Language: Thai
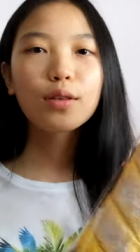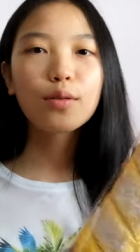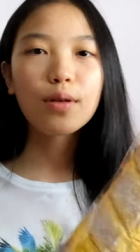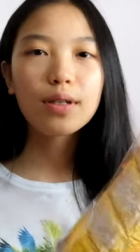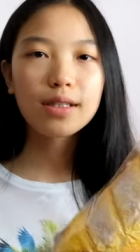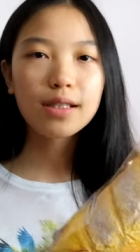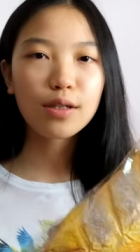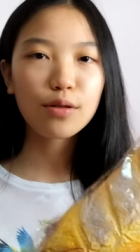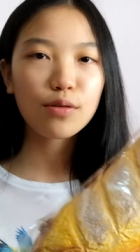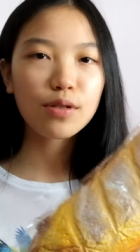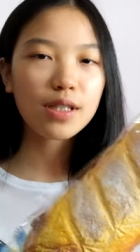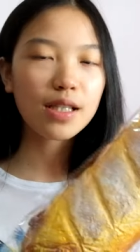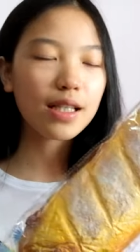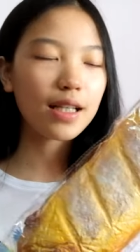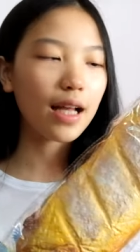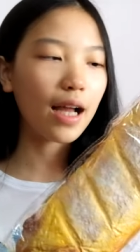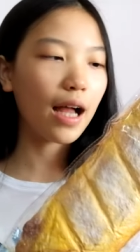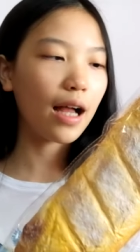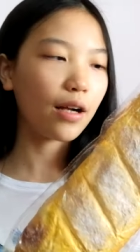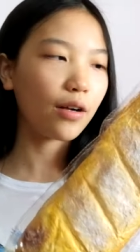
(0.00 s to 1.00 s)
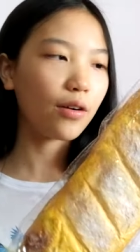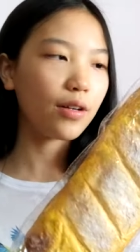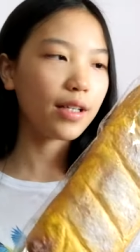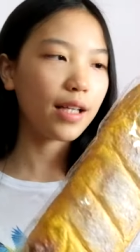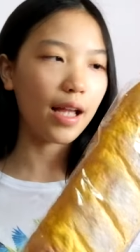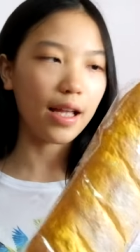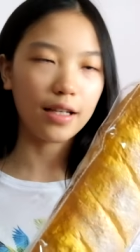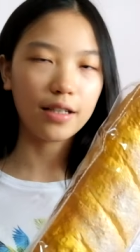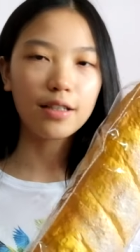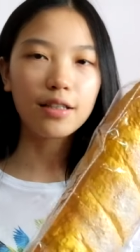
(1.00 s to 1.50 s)
ตัวสกิชี่นะคะ ก็
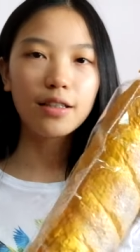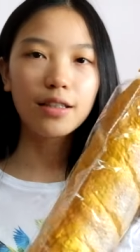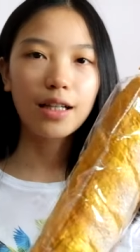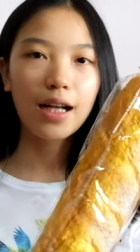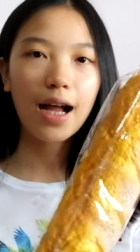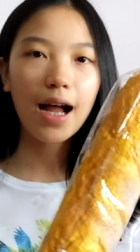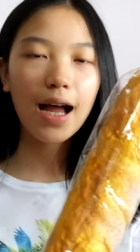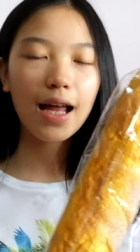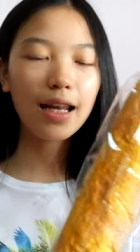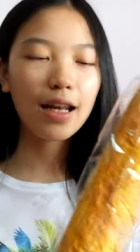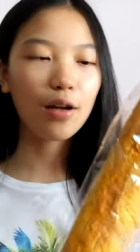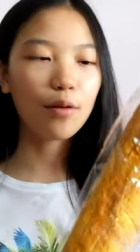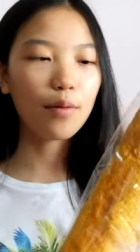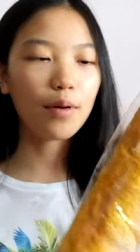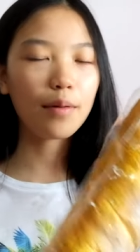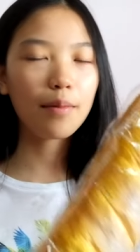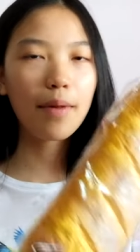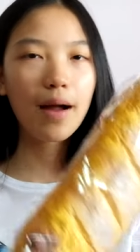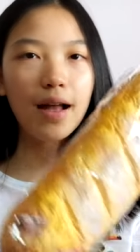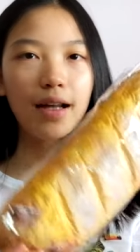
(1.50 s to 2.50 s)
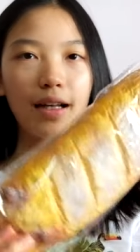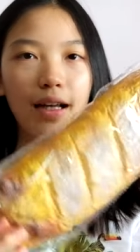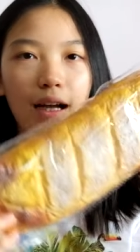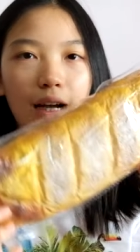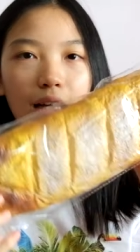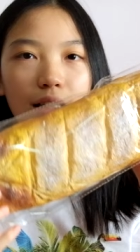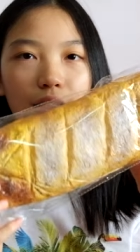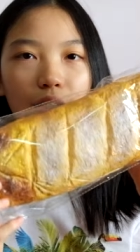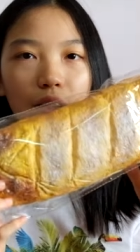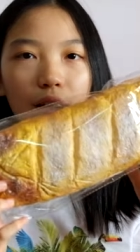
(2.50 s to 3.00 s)
ใหญ่เกินคาดเรามาก ๆนะ
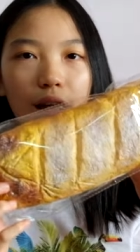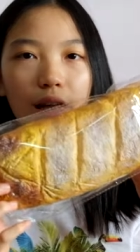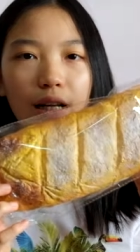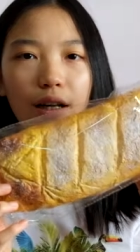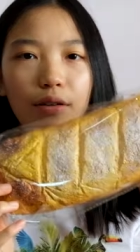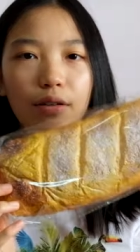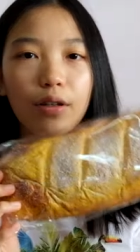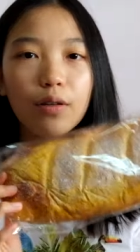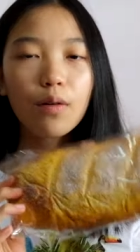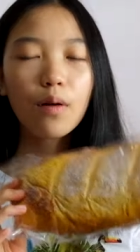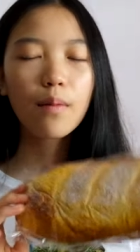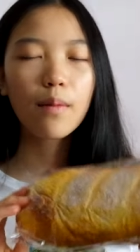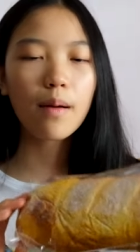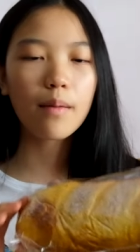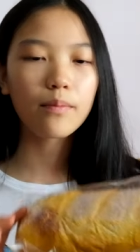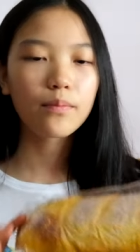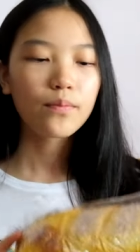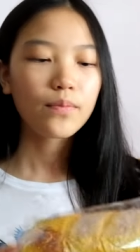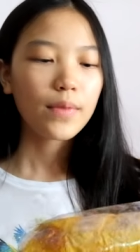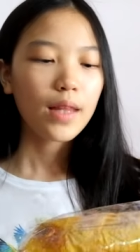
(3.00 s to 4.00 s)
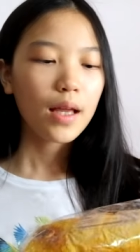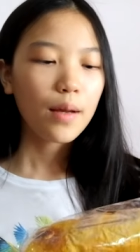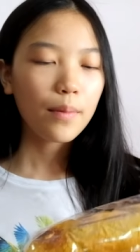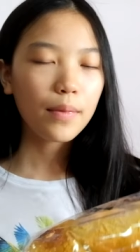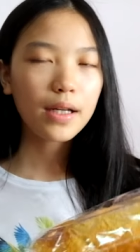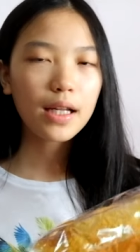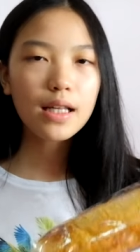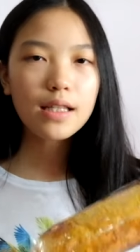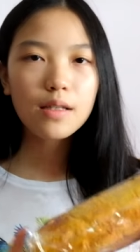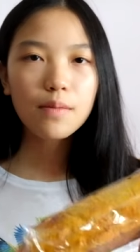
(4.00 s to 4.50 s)
คะ ตอนแรกเราคิดว่าแบบ
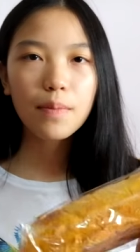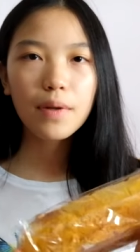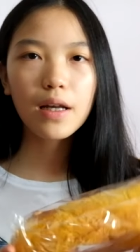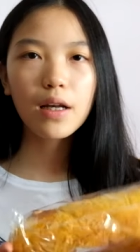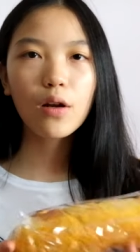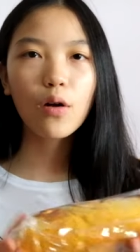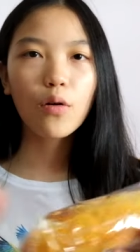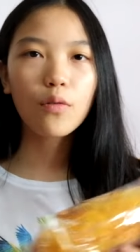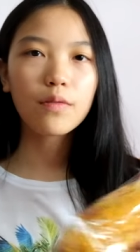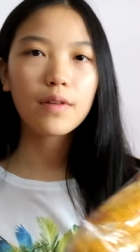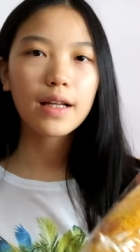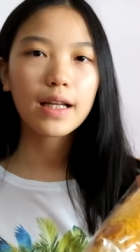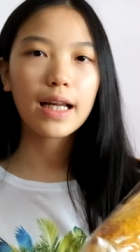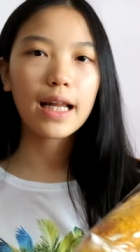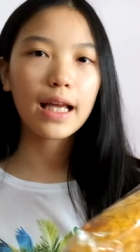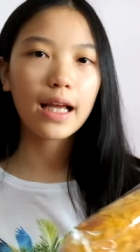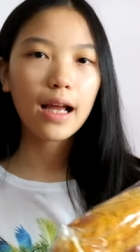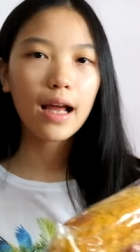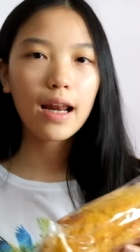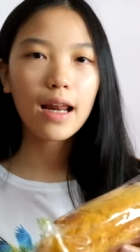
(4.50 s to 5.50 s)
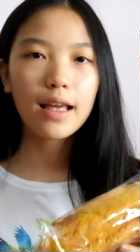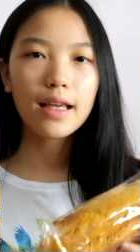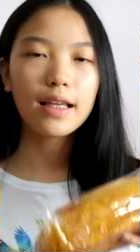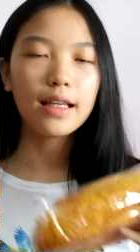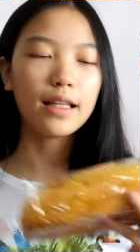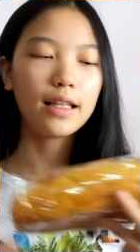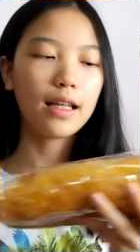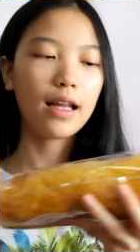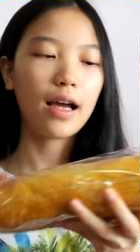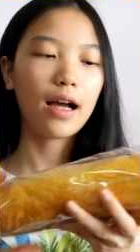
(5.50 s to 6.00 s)
มันน่าจะเป็นโลฟเล็ก ๆ อะไรอ
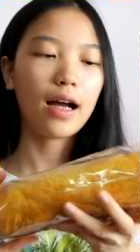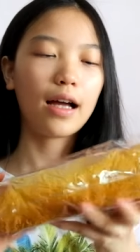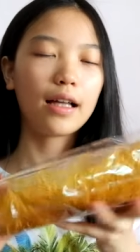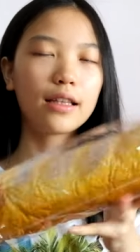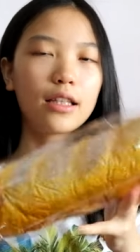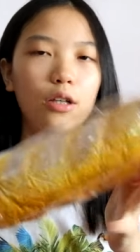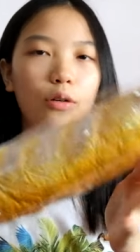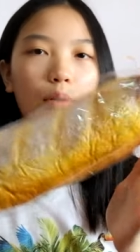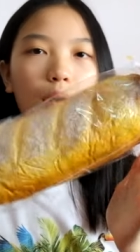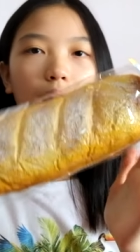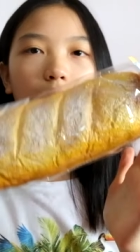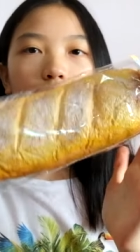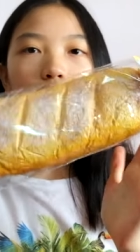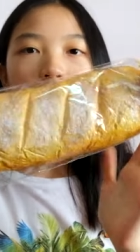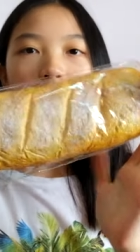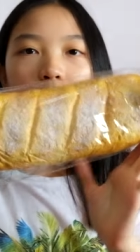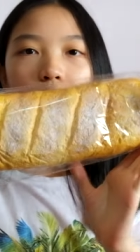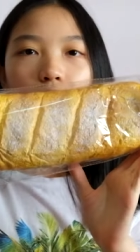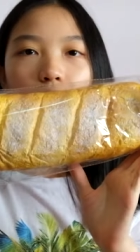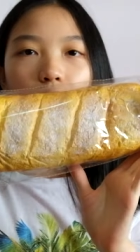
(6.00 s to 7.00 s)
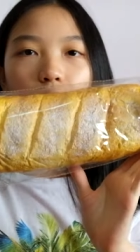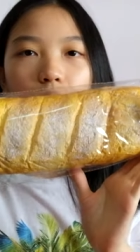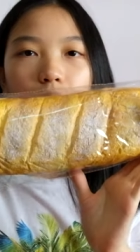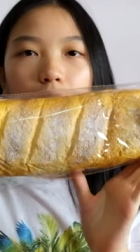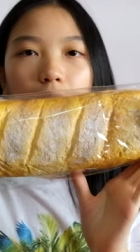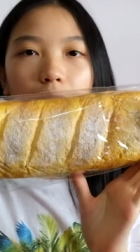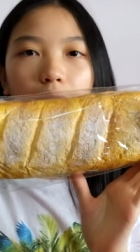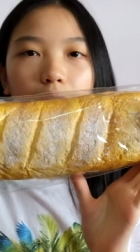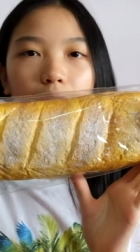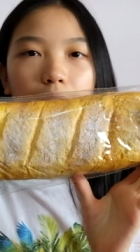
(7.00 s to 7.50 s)
ย่างเงี้ยนะคะ แต่ว่านี่ค่อน
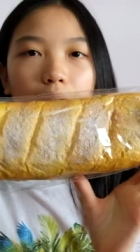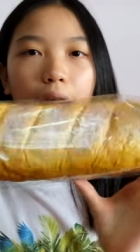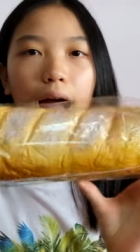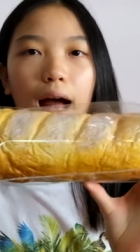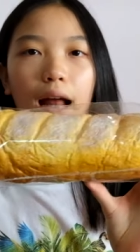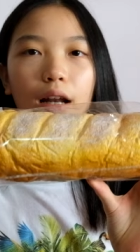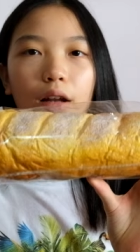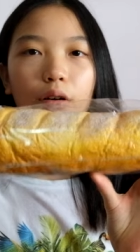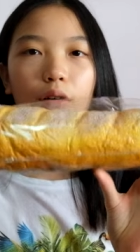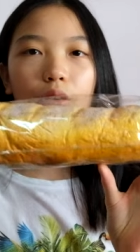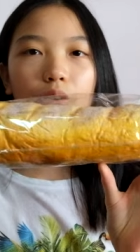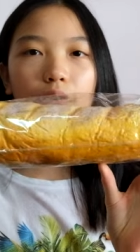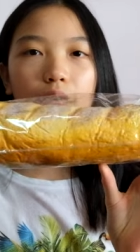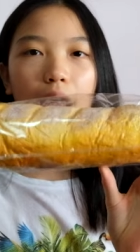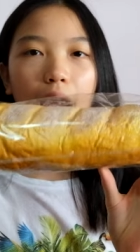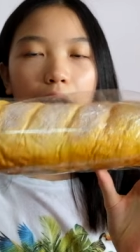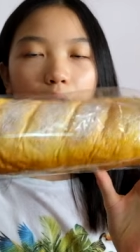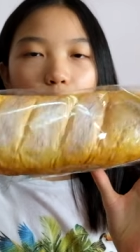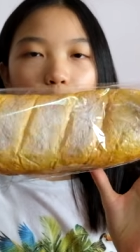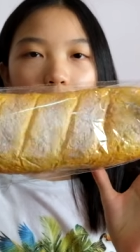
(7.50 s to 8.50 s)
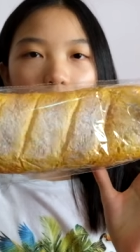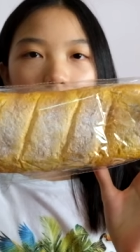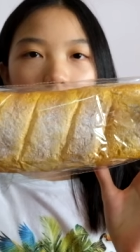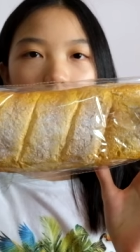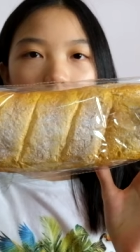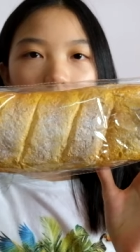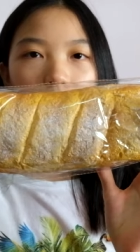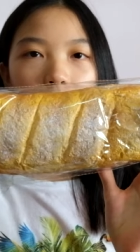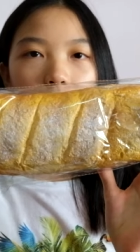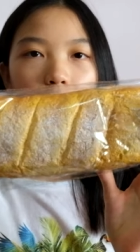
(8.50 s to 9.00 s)
ข้างหนาแล้วก็ยาวเหมือนกั
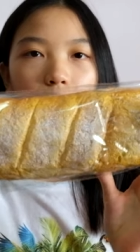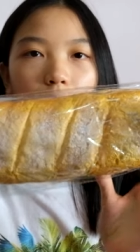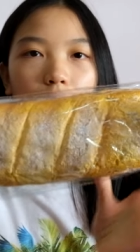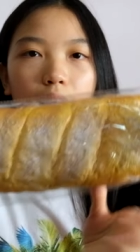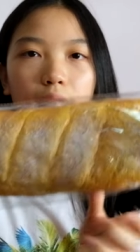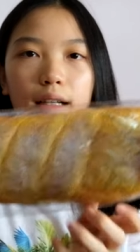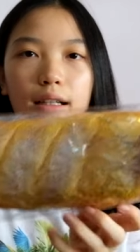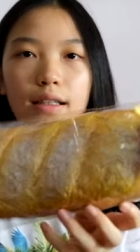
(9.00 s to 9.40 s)
นนะคะ